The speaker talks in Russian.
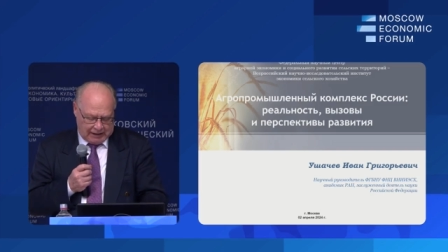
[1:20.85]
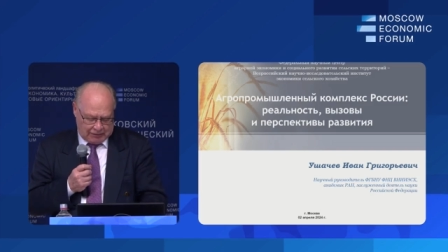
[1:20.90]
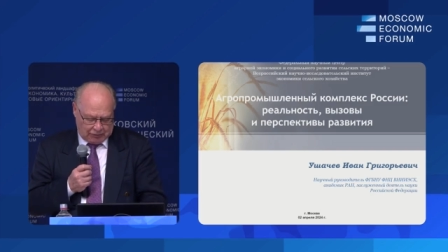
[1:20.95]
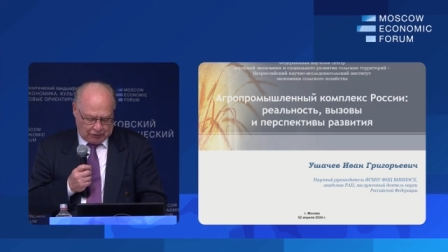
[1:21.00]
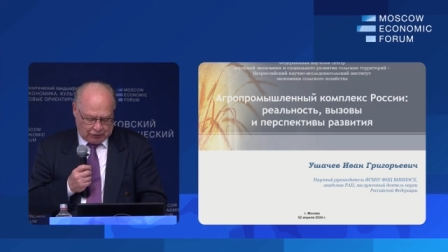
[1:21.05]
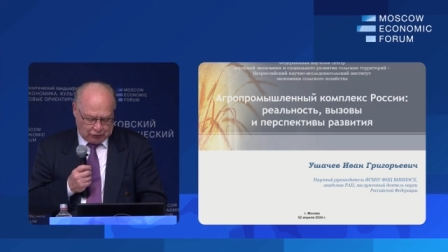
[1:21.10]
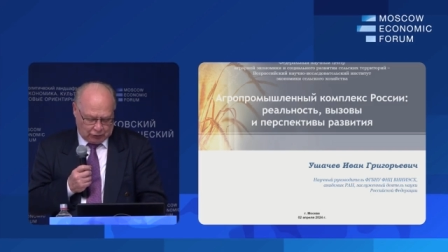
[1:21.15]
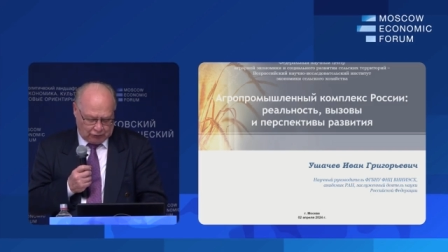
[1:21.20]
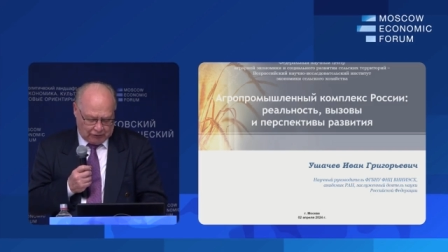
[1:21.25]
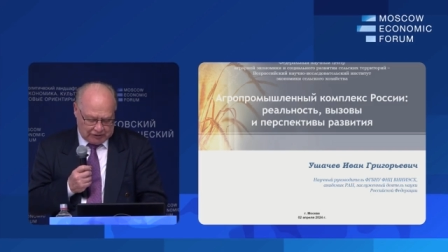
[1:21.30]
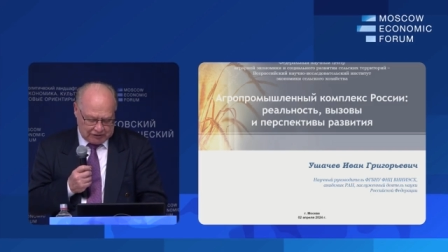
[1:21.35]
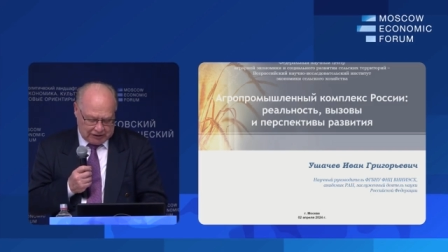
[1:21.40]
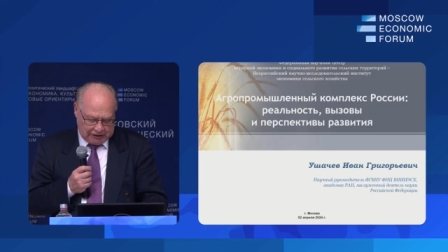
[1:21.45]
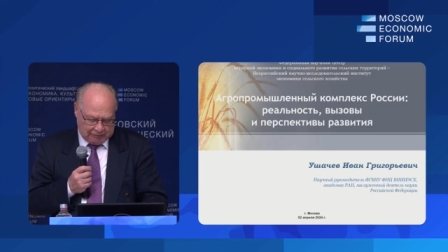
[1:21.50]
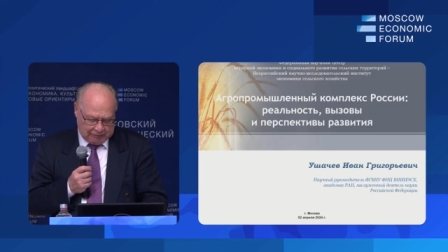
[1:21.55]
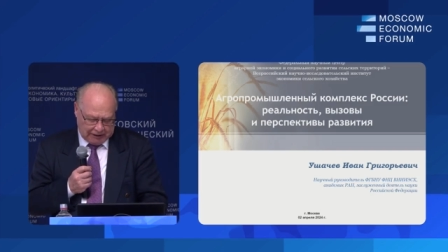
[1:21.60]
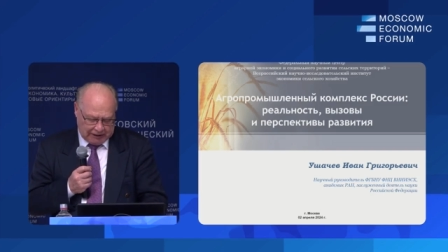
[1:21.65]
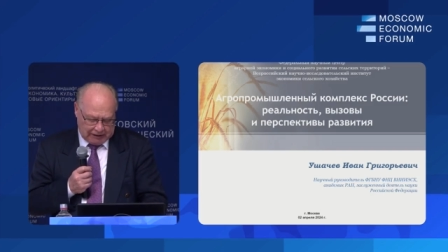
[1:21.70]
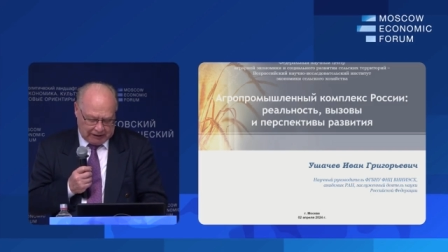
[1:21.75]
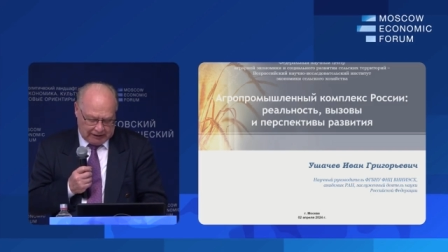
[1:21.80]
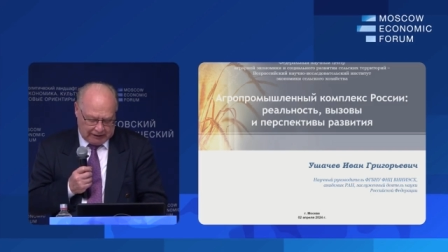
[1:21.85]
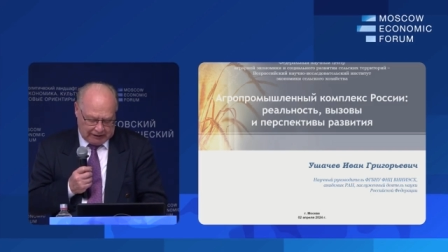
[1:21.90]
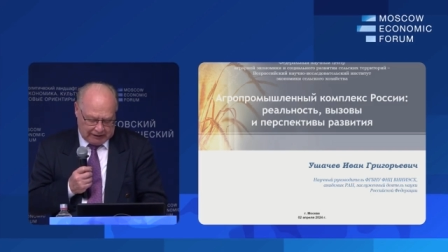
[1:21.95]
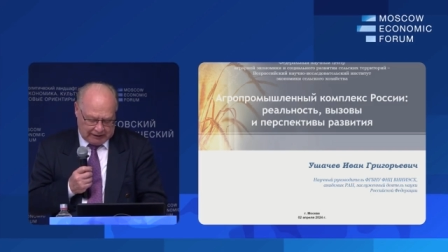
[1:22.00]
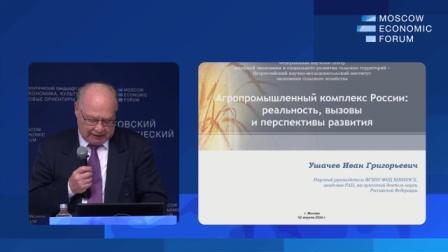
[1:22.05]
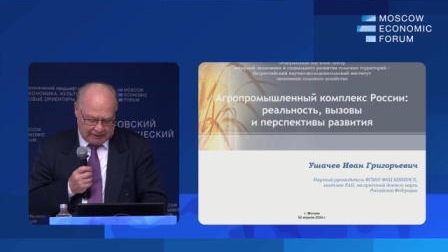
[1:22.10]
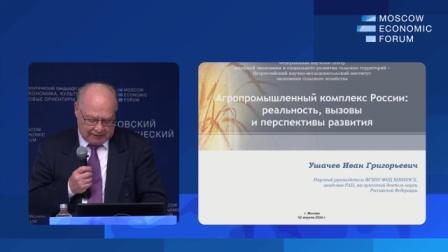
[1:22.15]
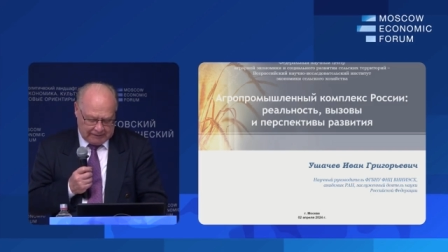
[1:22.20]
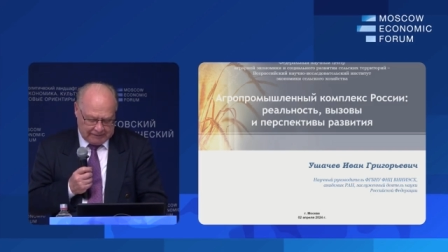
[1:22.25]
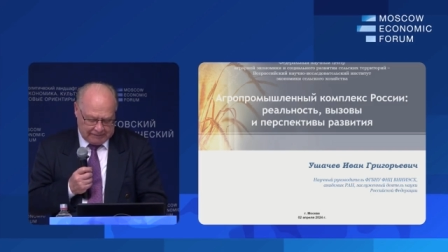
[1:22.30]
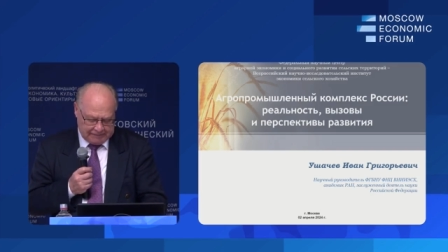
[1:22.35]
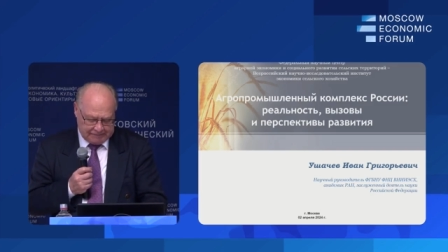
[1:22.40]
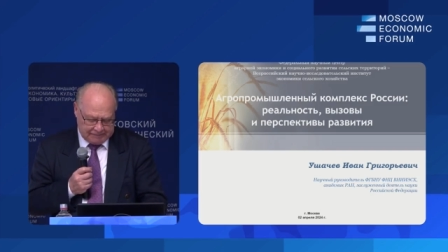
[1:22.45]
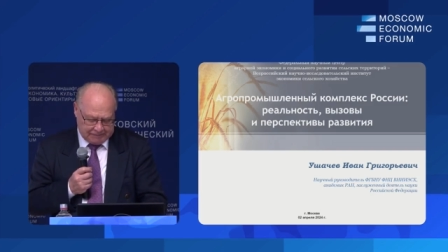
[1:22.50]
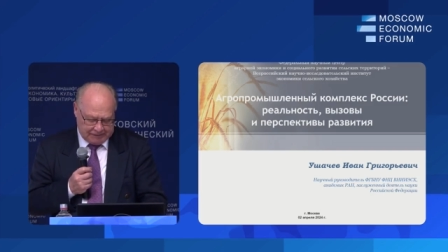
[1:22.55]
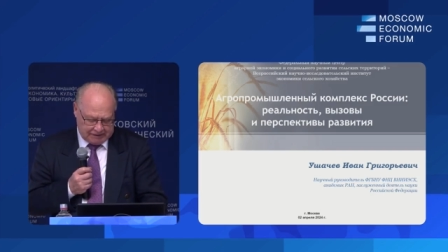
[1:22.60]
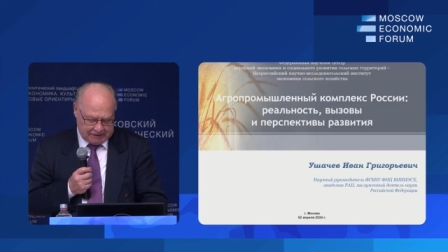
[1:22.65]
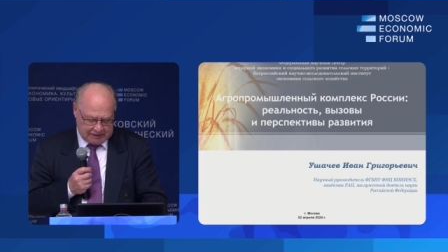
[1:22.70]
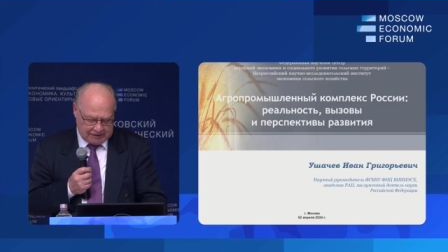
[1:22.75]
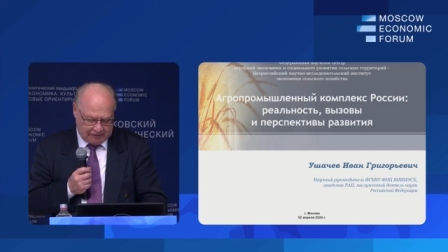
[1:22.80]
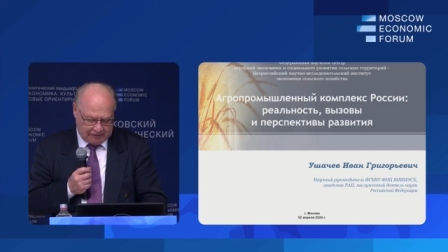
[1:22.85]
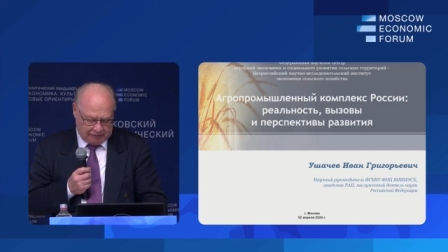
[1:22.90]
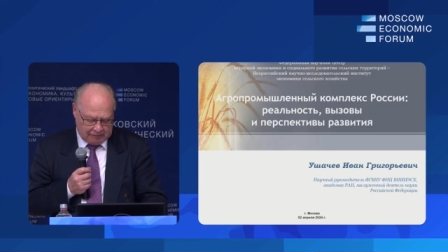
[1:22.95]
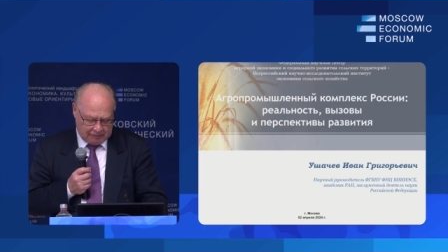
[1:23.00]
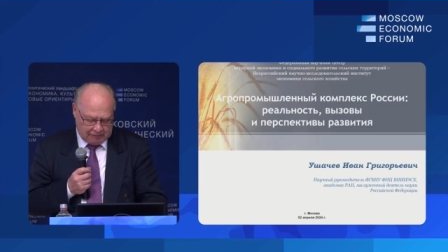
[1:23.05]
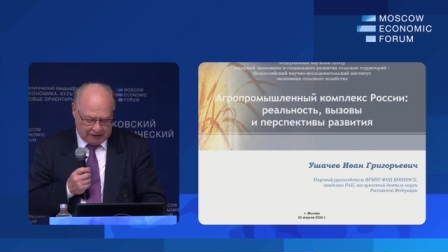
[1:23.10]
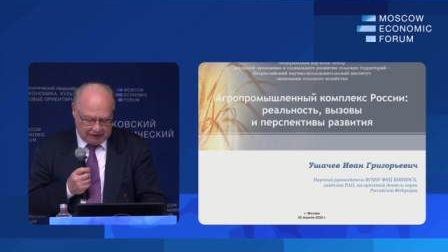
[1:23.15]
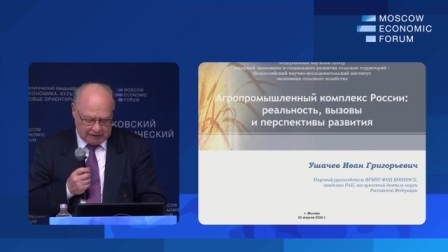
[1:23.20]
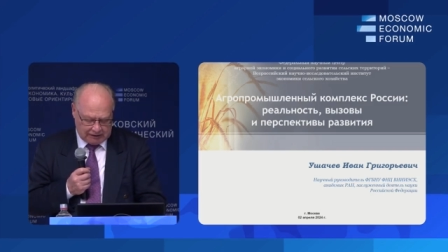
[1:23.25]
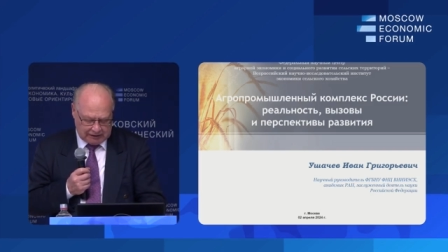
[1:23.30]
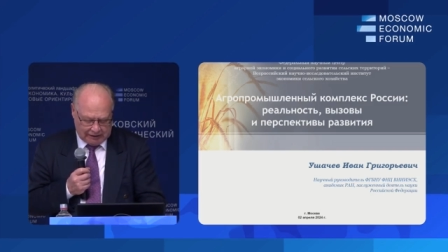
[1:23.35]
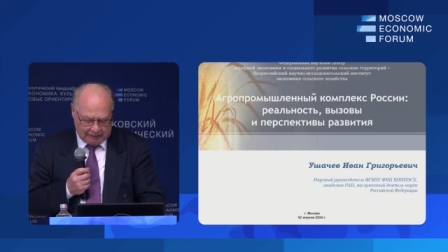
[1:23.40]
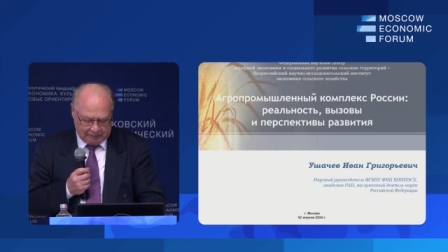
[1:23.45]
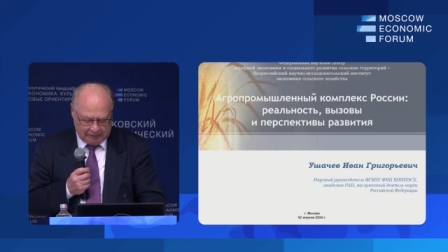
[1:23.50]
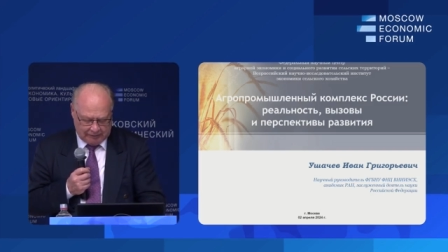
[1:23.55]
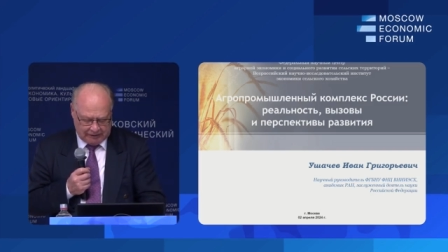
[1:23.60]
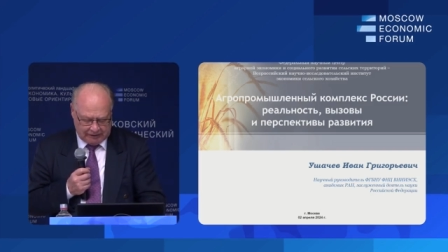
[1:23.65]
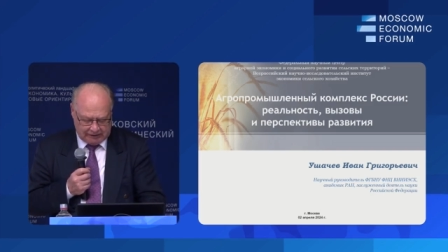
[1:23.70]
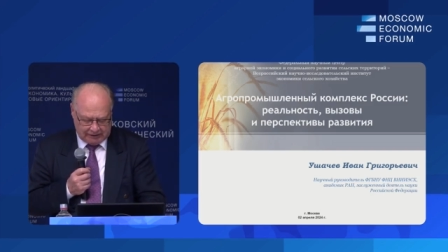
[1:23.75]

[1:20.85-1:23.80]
Тут, уважаемые коллеги, современный этап